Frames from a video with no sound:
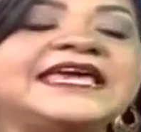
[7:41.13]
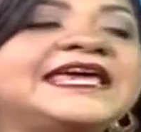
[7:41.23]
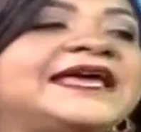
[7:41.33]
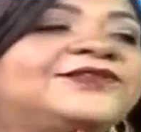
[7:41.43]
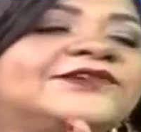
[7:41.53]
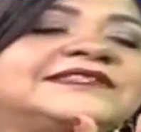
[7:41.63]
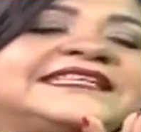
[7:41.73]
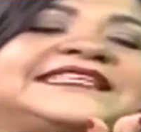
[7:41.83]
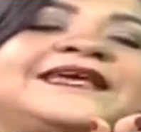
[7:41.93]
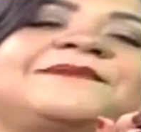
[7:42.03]
Y
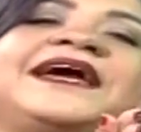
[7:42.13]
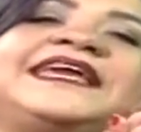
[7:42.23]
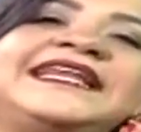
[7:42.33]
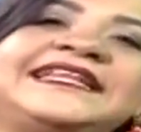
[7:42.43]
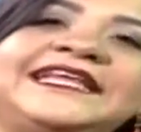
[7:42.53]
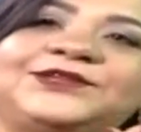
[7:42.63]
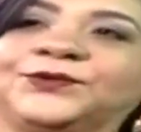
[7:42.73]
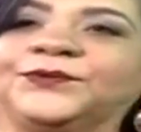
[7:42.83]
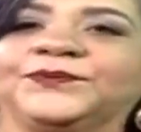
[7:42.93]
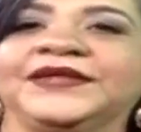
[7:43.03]
entonces imagínate
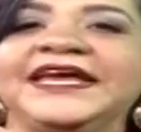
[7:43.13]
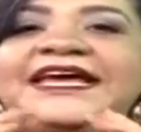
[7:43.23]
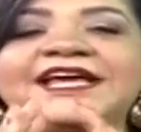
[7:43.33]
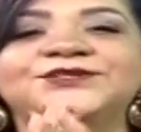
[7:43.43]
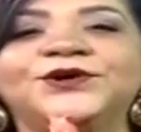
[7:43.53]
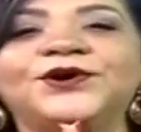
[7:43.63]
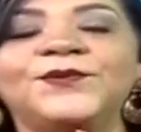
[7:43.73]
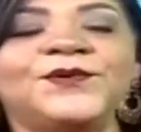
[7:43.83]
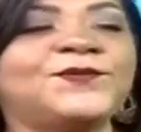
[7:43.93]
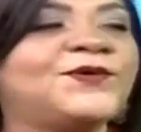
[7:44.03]
tú que yo
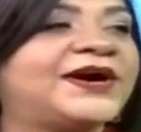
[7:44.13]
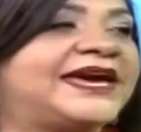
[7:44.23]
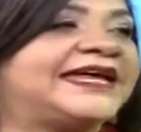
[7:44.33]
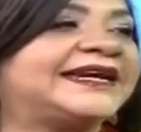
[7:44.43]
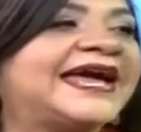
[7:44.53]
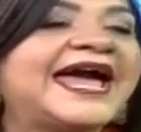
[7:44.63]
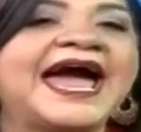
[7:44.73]
como mujer,